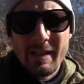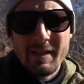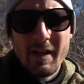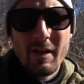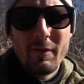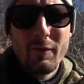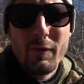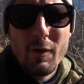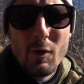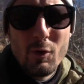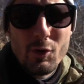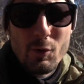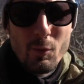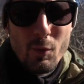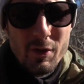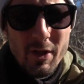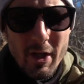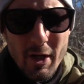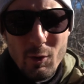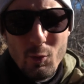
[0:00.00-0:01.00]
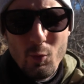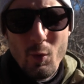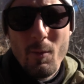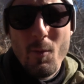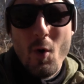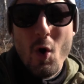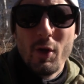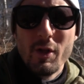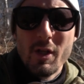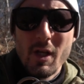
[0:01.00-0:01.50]
la sega a filo si può usare in due
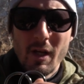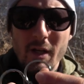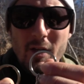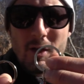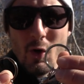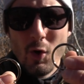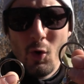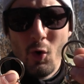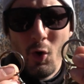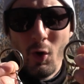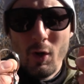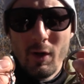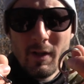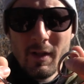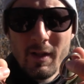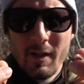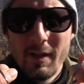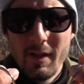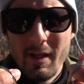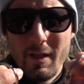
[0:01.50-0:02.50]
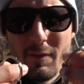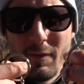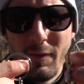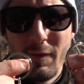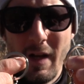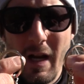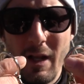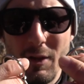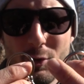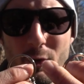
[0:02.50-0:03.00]
modi o
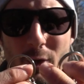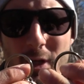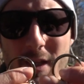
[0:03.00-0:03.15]
infilando